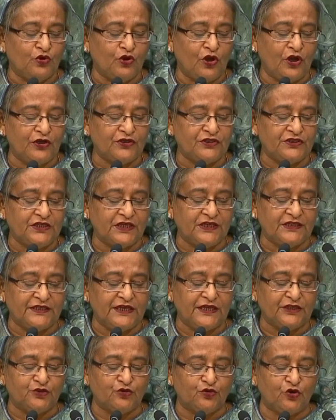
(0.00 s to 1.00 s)
যুদ্ধে
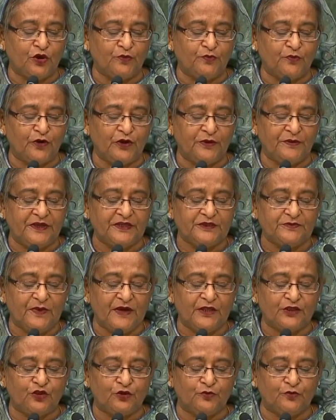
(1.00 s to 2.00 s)
তিনি নিজেও উনিশ
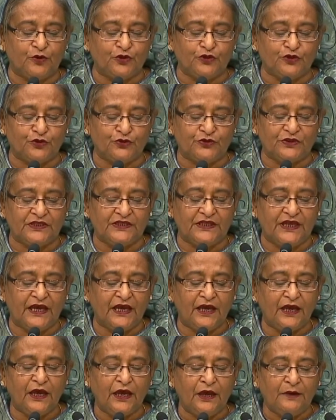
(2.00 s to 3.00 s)
বার হামলার
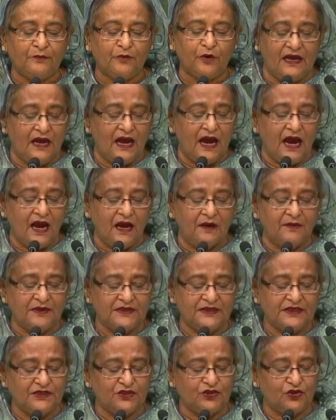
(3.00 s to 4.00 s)
শিকার হয়েছেন
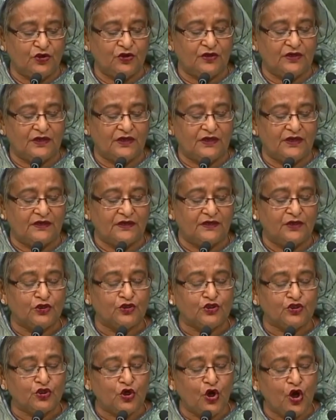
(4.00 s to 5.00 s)
আমাদের সরকার
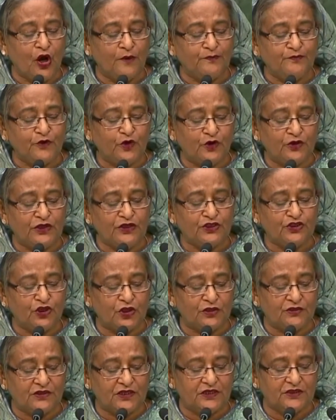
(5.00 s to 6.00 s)
সব ধরনের
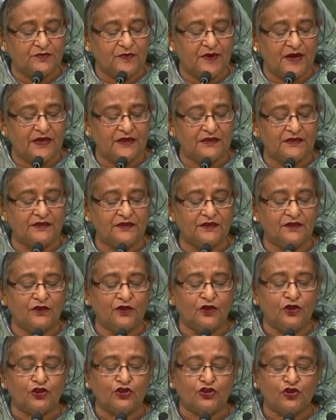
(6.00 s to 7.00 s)
সন্ত্রাসবাদ
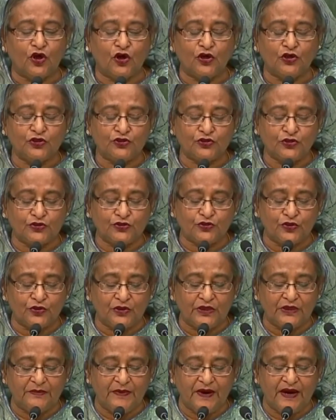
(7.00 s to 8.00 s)
সহিংস
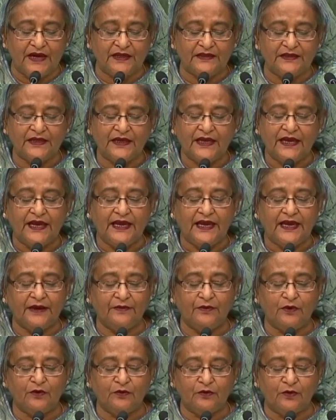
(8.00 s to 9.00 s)
জঙ্গিবাদ
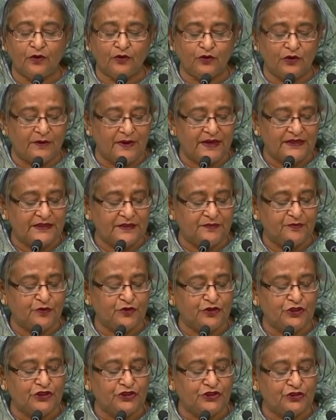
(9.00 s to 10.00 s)
এবং মৌলবাদের
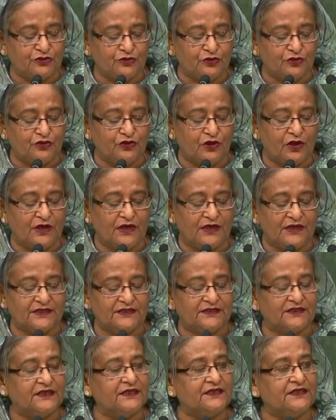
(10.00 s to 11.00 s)
প্রতি জিরো
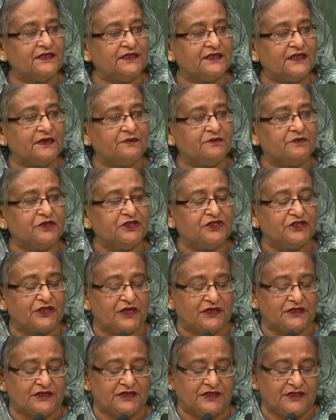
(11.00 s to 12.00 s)
টলারেন্স নীতিতে
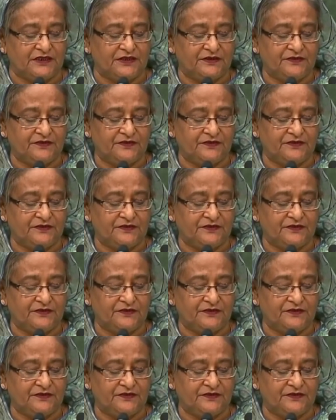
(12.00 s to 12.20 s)
বিশ্বাসী